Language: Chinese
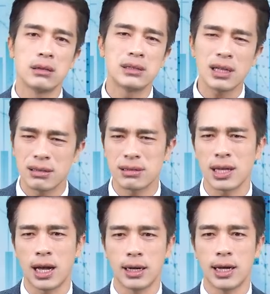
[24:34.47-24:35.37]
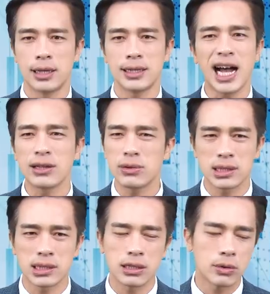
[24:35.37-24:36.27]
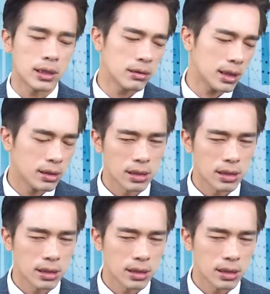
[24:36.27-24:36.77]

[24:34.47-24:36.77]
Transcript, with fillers: 正常啦，大家都习惯了。因为